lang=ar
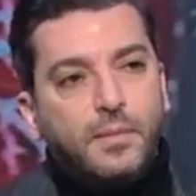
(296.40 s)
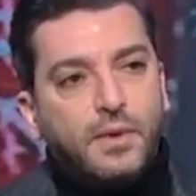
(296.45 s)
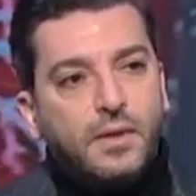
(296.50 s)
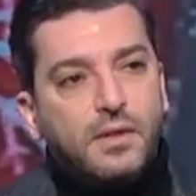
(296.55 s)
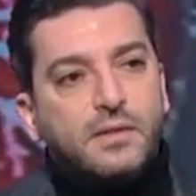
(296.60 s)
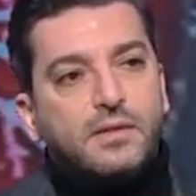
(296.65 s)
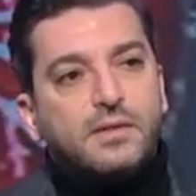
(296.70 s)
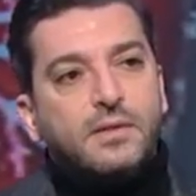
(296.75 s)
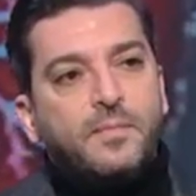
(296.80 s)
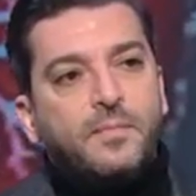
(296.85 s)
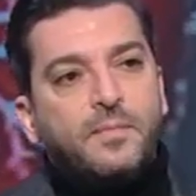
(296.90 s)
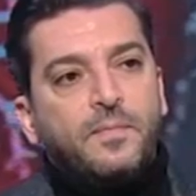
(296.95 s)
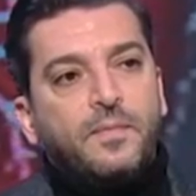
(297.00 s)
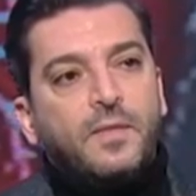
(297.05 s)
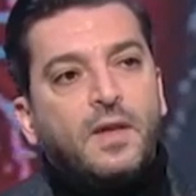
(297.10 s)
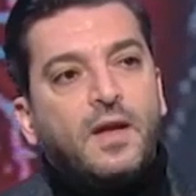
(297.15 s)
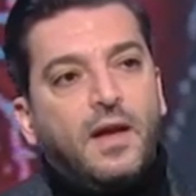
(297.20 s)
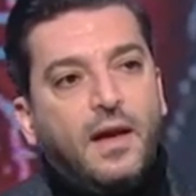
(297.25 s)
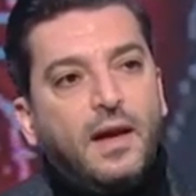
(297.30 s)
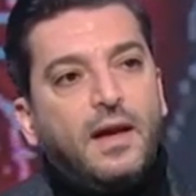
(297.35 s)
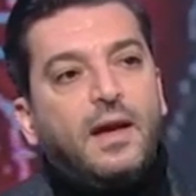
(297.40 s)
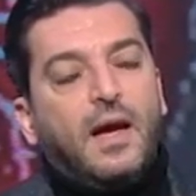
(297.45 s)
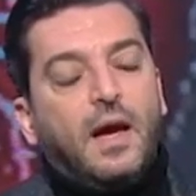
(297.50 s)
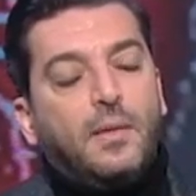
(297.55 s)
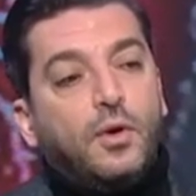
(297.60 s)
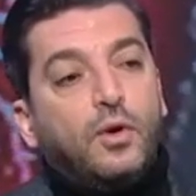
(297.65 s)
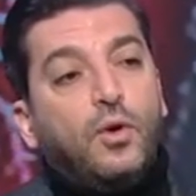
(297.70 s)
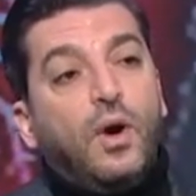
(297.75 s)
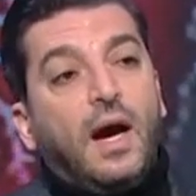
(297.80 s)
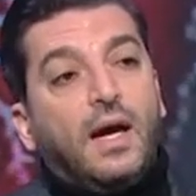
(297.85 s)
هذه شغله جديده ايه
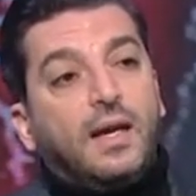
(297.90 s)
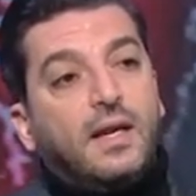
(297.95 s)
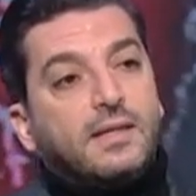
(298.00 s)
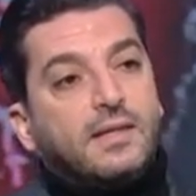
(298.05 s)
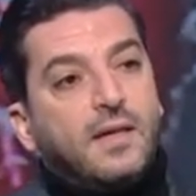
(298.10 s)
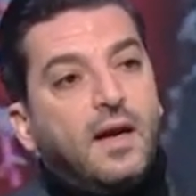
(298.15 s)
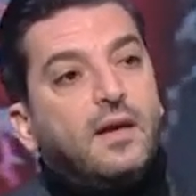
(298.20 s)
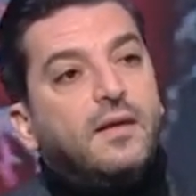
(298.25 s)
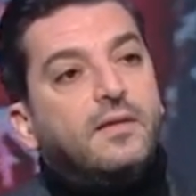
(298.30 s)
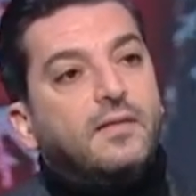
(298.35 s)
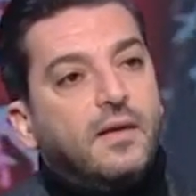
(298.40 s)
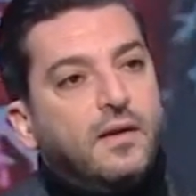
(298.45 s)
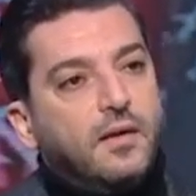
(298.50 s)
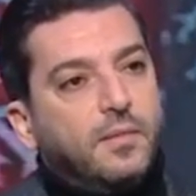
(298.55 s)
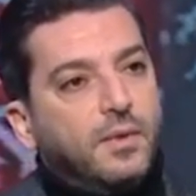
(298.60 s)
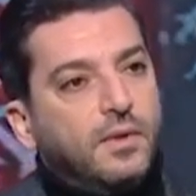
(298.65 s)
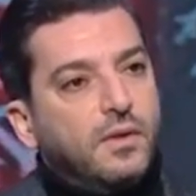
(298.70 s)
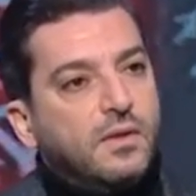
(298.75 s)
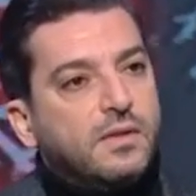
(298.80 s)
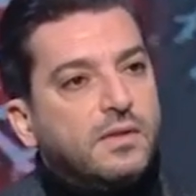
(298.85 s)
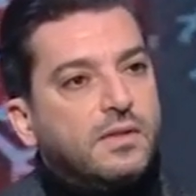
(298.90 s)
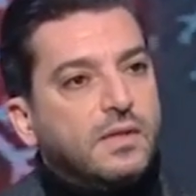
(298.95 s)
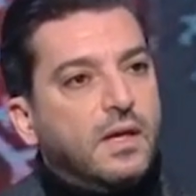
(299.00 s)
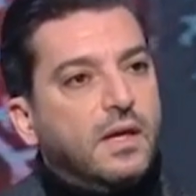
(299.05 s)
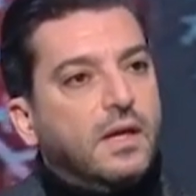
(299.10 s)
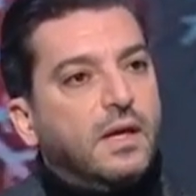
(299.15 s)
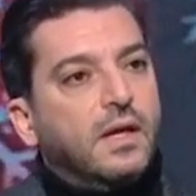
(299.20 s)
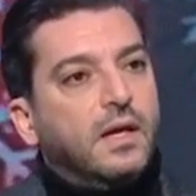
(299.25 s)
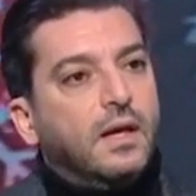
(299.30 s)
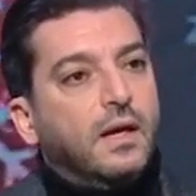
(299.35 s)
عم نروح على سايد آه، تيبلز
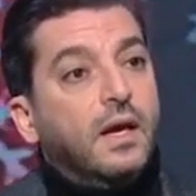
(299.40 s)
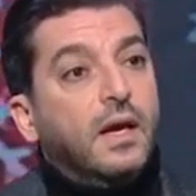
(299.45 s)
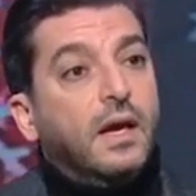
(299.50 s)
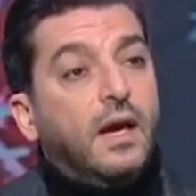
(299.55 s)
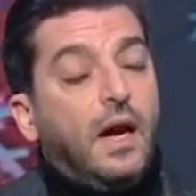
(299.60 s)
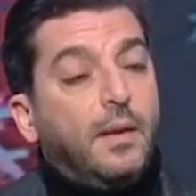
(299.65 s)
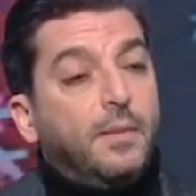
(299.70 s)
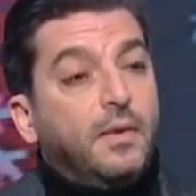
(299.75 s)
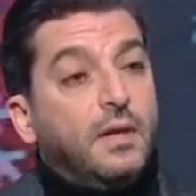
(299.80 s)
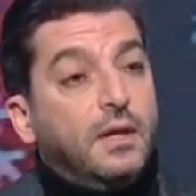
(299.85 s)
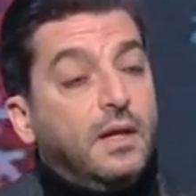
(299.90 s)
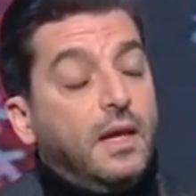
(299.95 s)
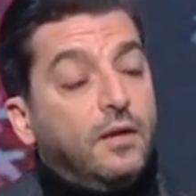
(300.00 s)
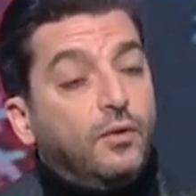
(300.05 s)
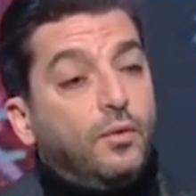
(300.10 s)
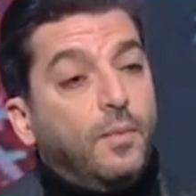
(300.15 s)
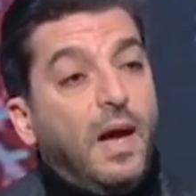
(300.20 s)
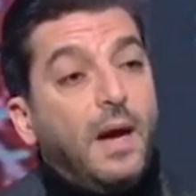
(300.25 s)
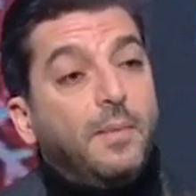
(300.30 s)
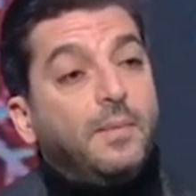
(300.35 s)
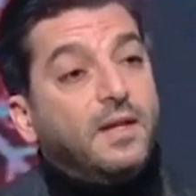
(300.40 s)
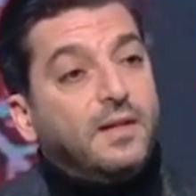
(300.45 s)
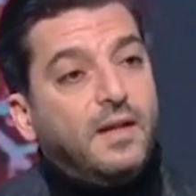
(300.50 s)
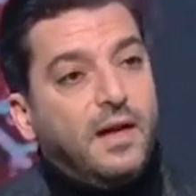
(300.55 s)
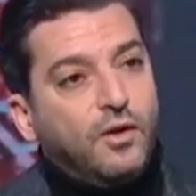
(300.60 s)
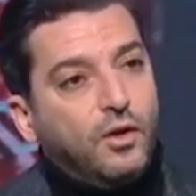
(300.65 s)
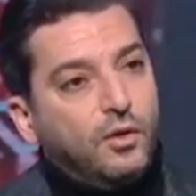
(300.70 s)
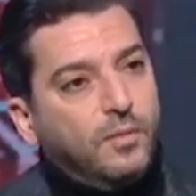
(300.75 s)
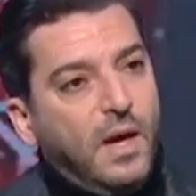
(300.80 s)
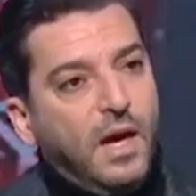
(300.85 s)
عم لانه ما عم
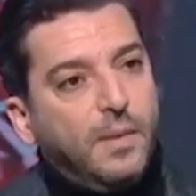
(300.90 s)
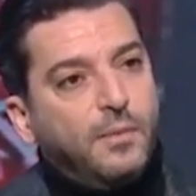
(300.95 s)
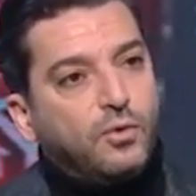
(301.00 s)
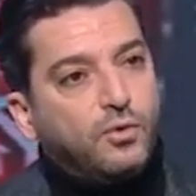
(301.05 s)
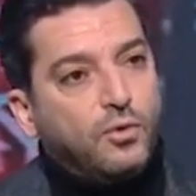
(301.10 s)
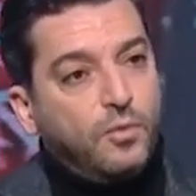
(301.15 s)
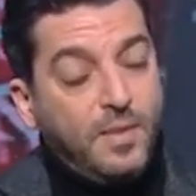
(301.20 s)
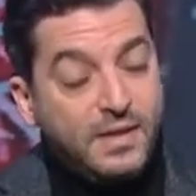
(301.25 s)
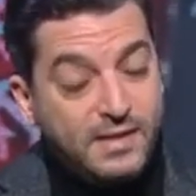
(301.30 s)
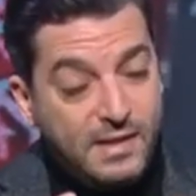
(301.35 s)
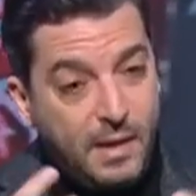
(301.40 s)
ندققهم ما عم نشوف بس